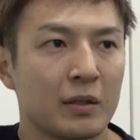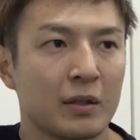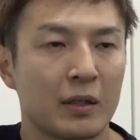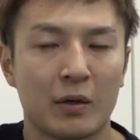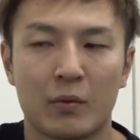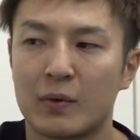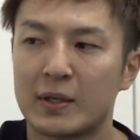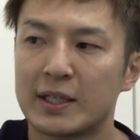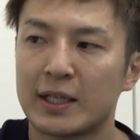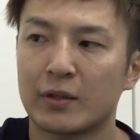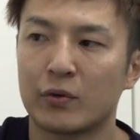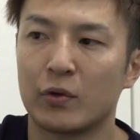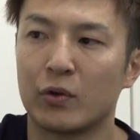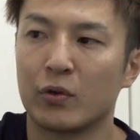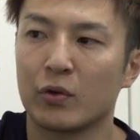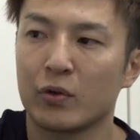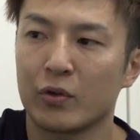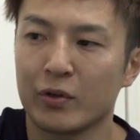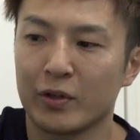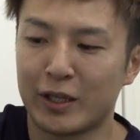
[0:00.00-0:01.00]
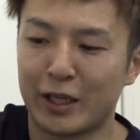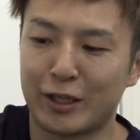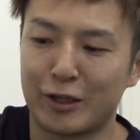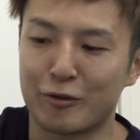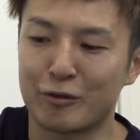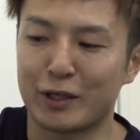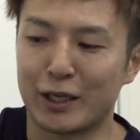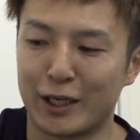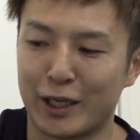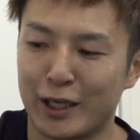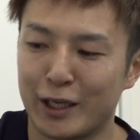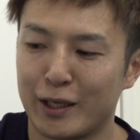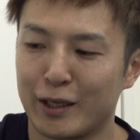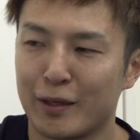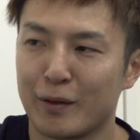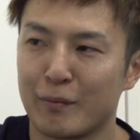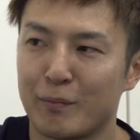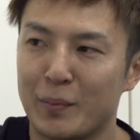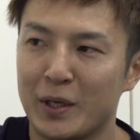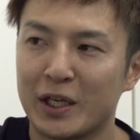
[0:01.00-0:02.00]
なんかわざとなんていうんですかね
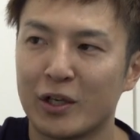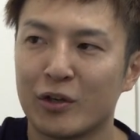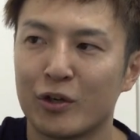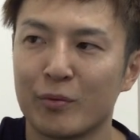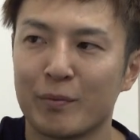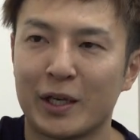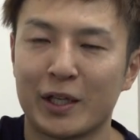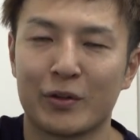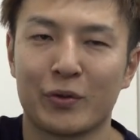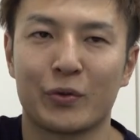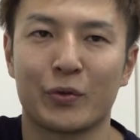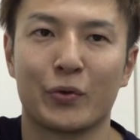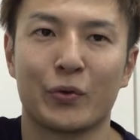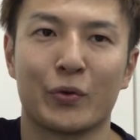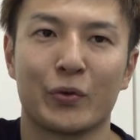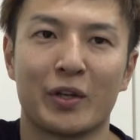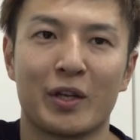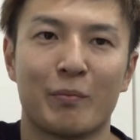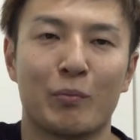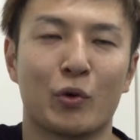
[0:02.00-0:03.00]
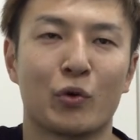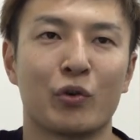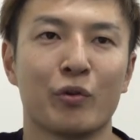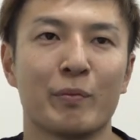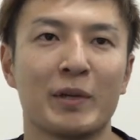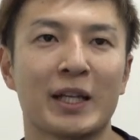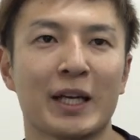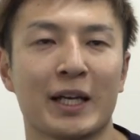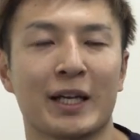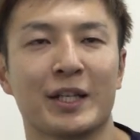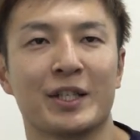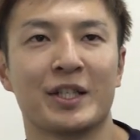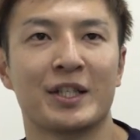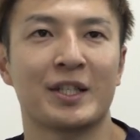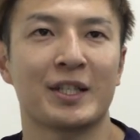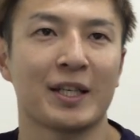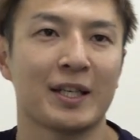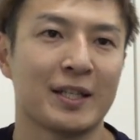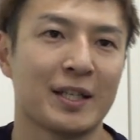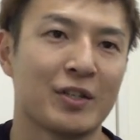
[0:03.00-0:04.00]
ビッグマンのところに僕みたいな
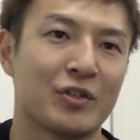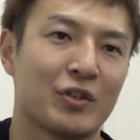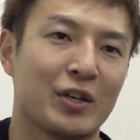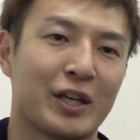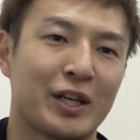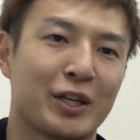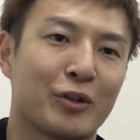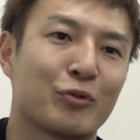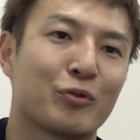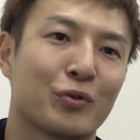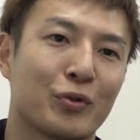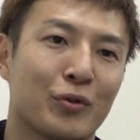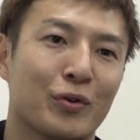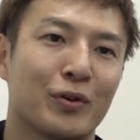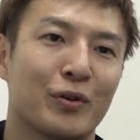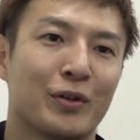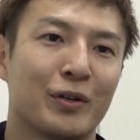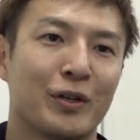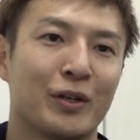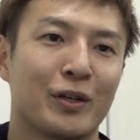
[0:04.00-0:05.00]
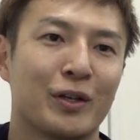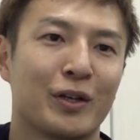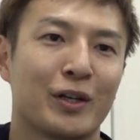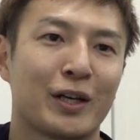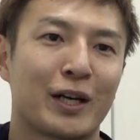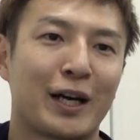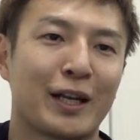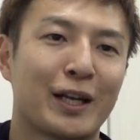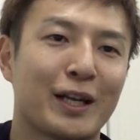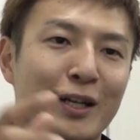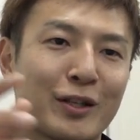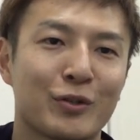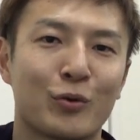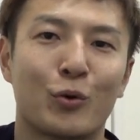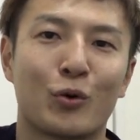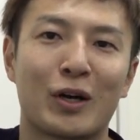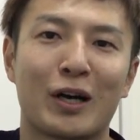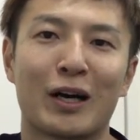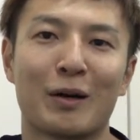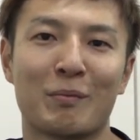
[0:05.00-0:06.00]
ちっちゃい選手が行くと必ず
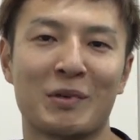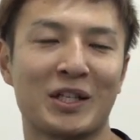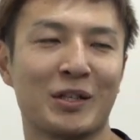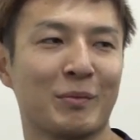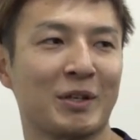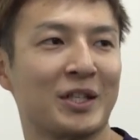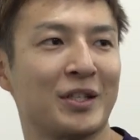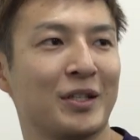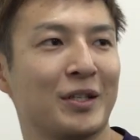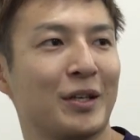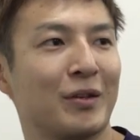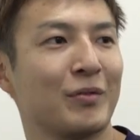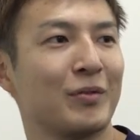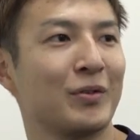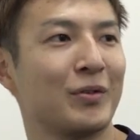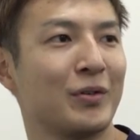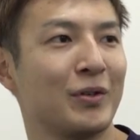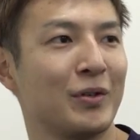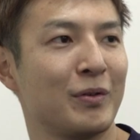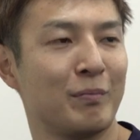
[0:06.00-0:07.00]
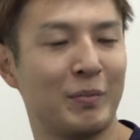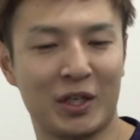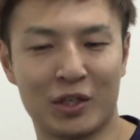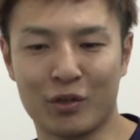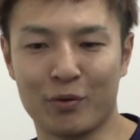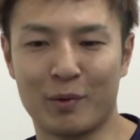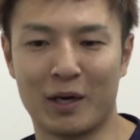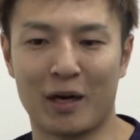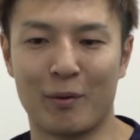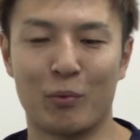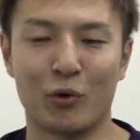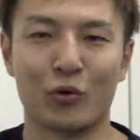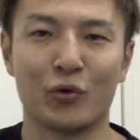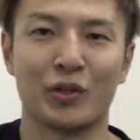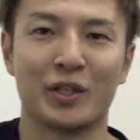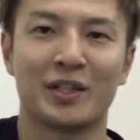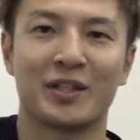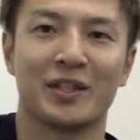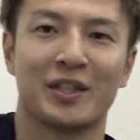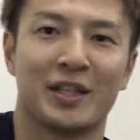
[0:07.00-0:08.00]
他がミスマッチになるんです、よビッグマンが
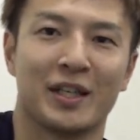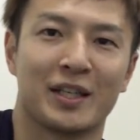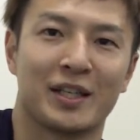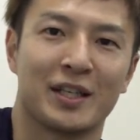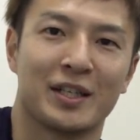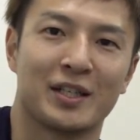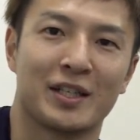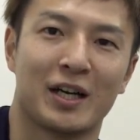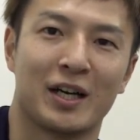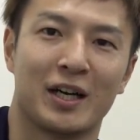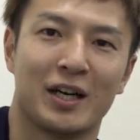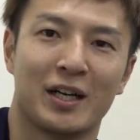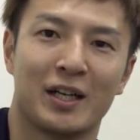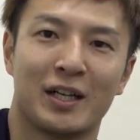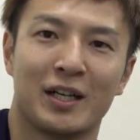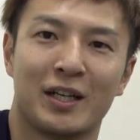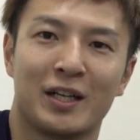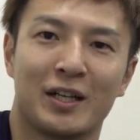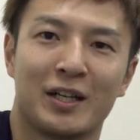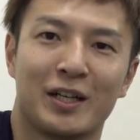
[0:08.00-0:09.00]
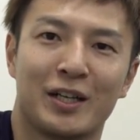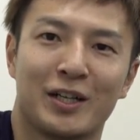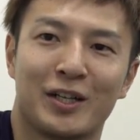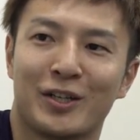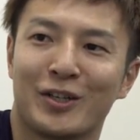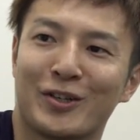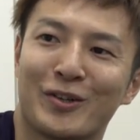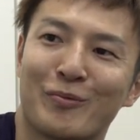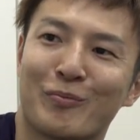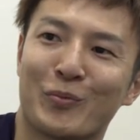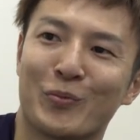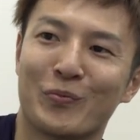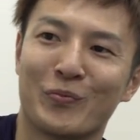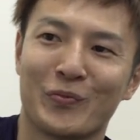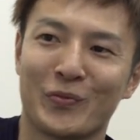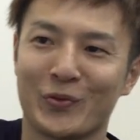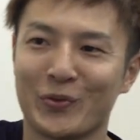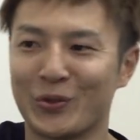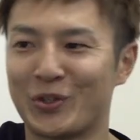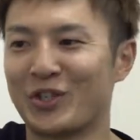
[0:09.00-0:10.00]
僕についてきてじゃあ
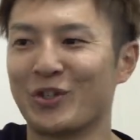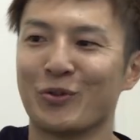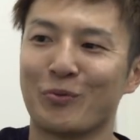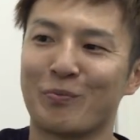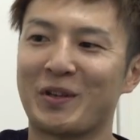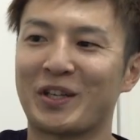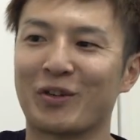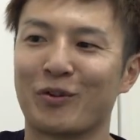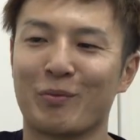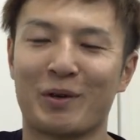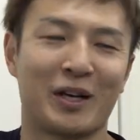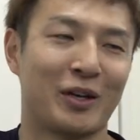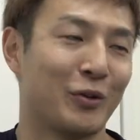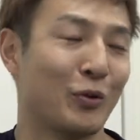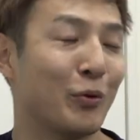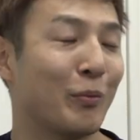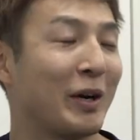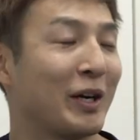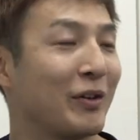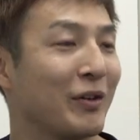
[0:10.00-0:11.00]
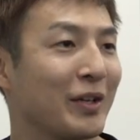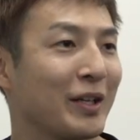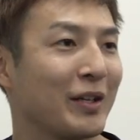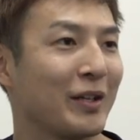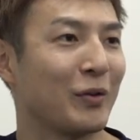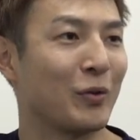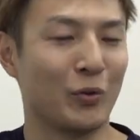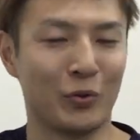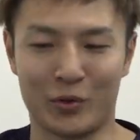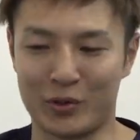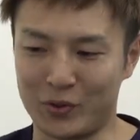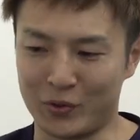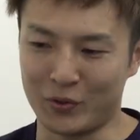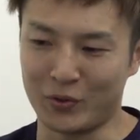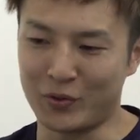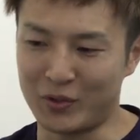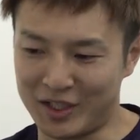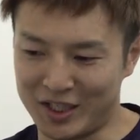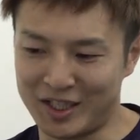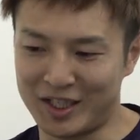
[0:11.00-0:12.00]
うちのビッグマンがノーマークになって今度そ
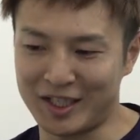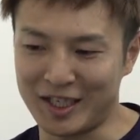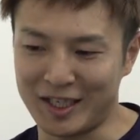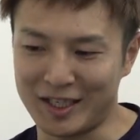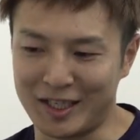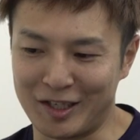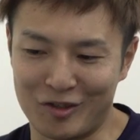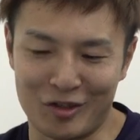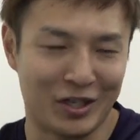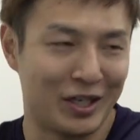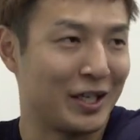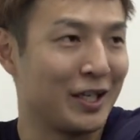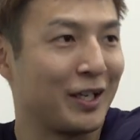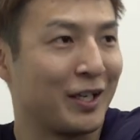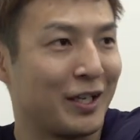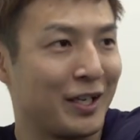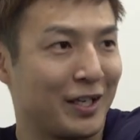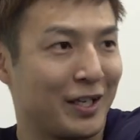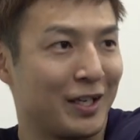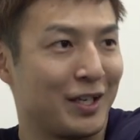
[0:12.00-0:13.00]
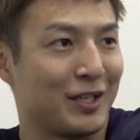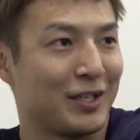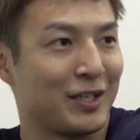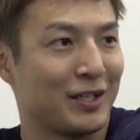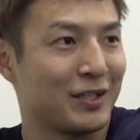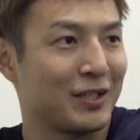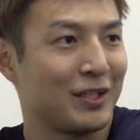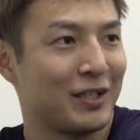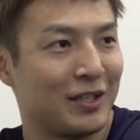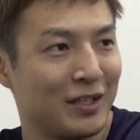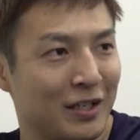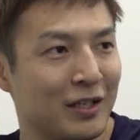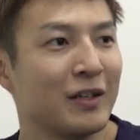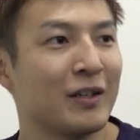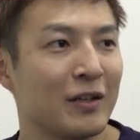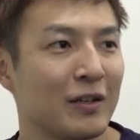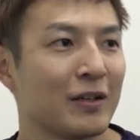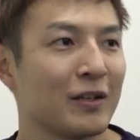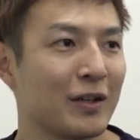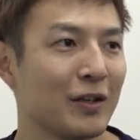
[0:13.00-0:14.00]
のちっちゃい選手が行かなきゃいけないじゃないです
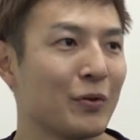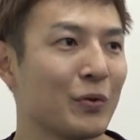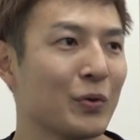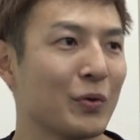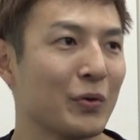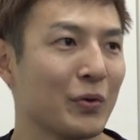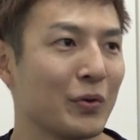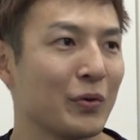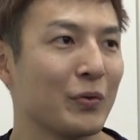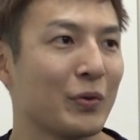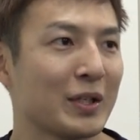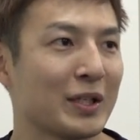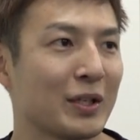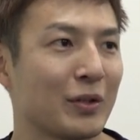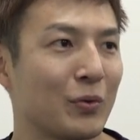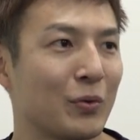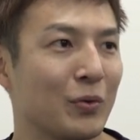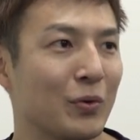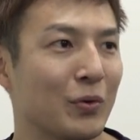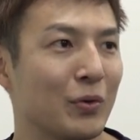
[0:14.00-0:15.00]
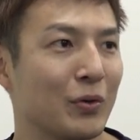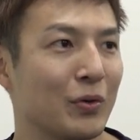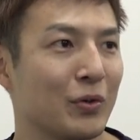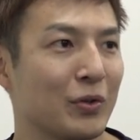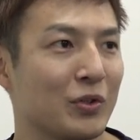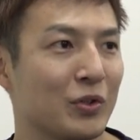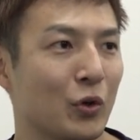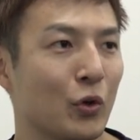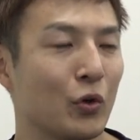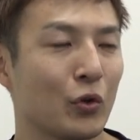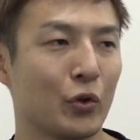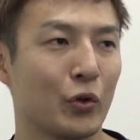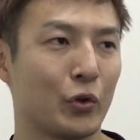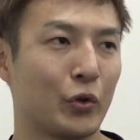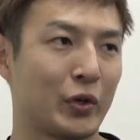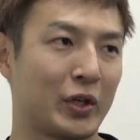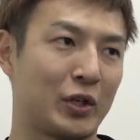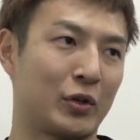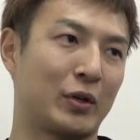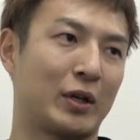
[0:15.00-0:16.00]
か。っていうのをわざとこうゾーンの
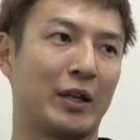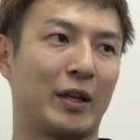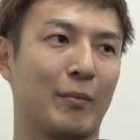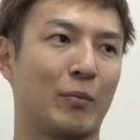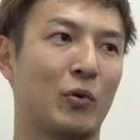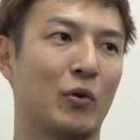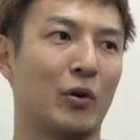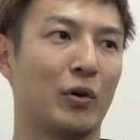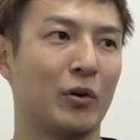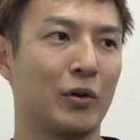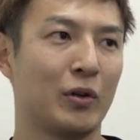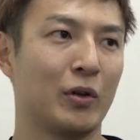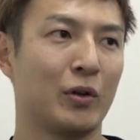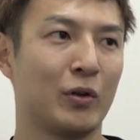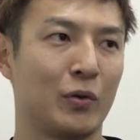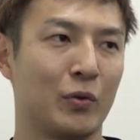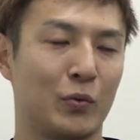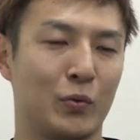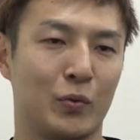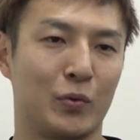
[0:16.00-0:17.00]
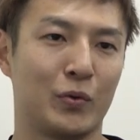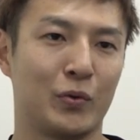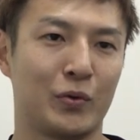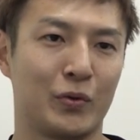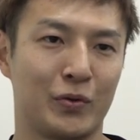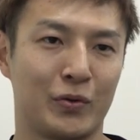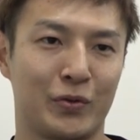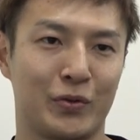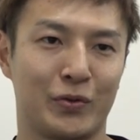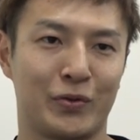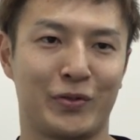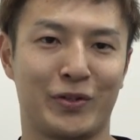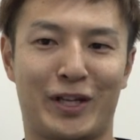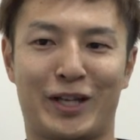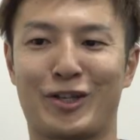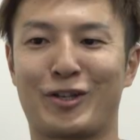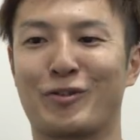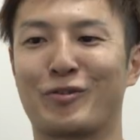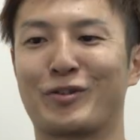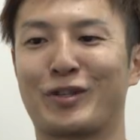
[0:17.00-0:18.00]
時とかでもんてい
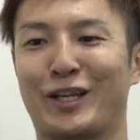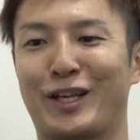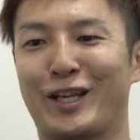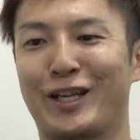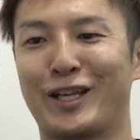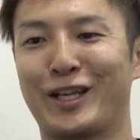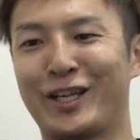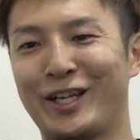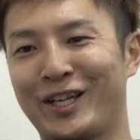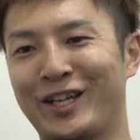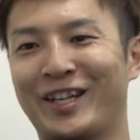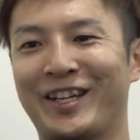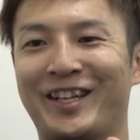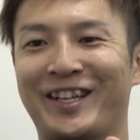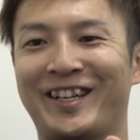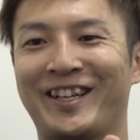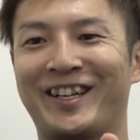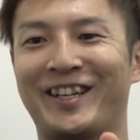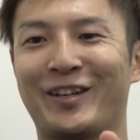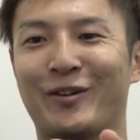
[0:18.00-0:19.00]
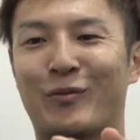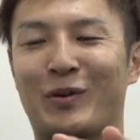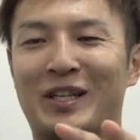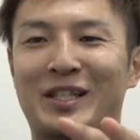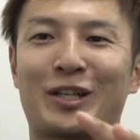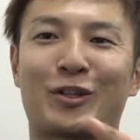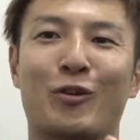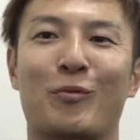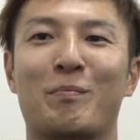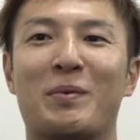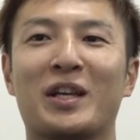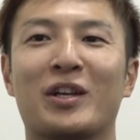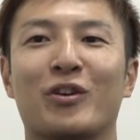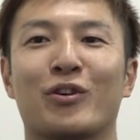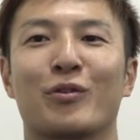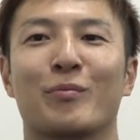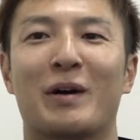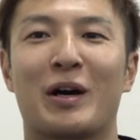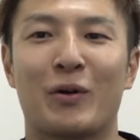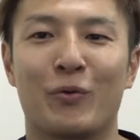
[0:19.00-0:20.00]
うんですかねわざと
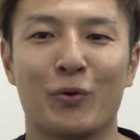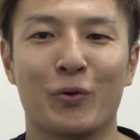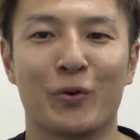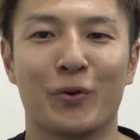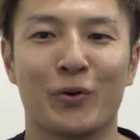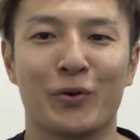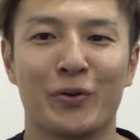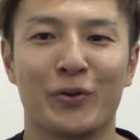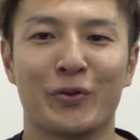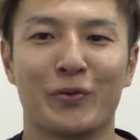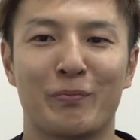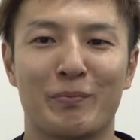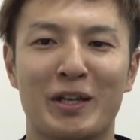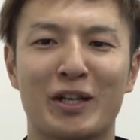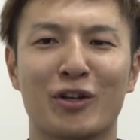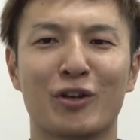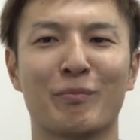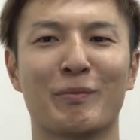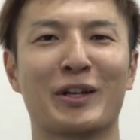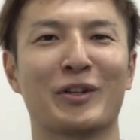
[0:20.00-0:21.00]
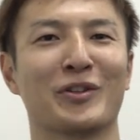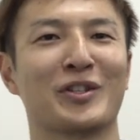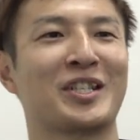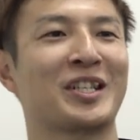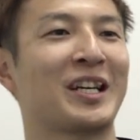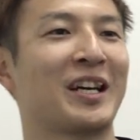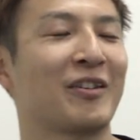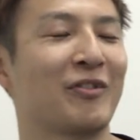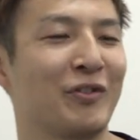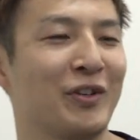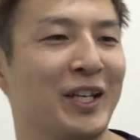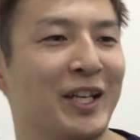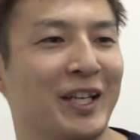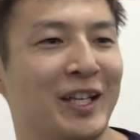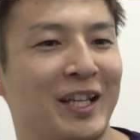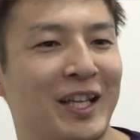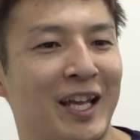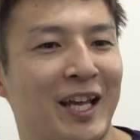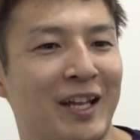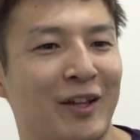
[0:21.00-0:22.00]
ビッグマンをビッグマンの近くに
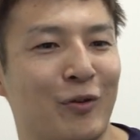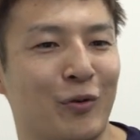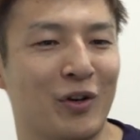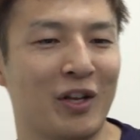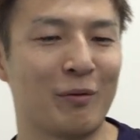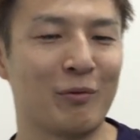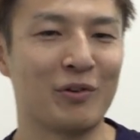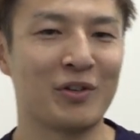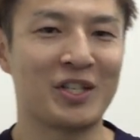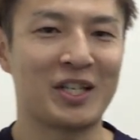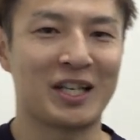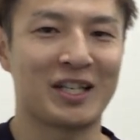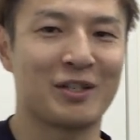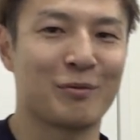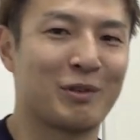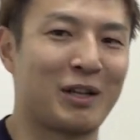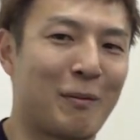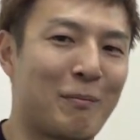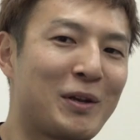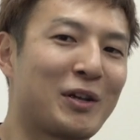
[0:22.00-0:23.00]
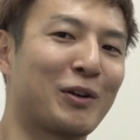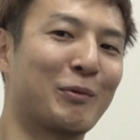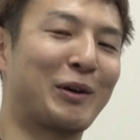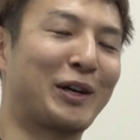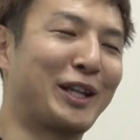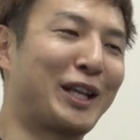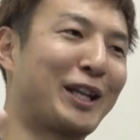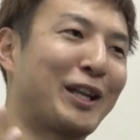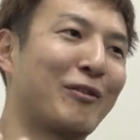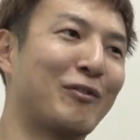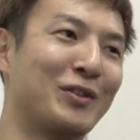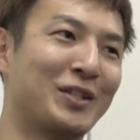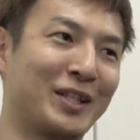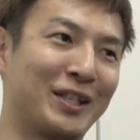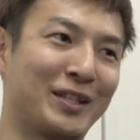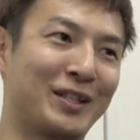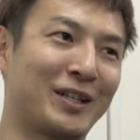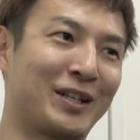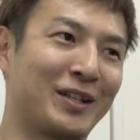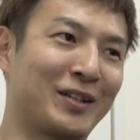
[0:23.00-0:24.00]
行ってドリブルし始めたらビッグマンが出てくるじゃ
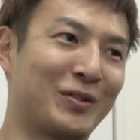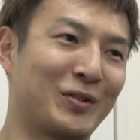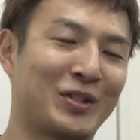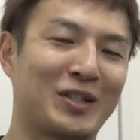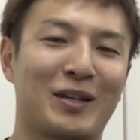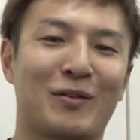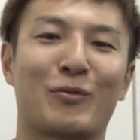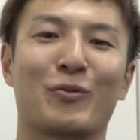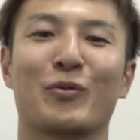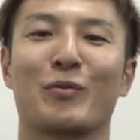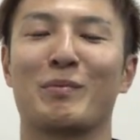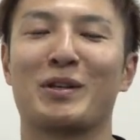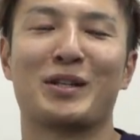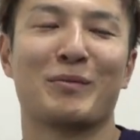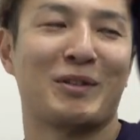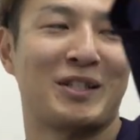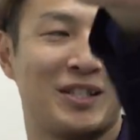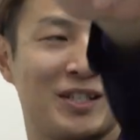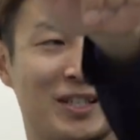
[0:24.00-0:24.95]
ないですかそしたら今度ミスマッ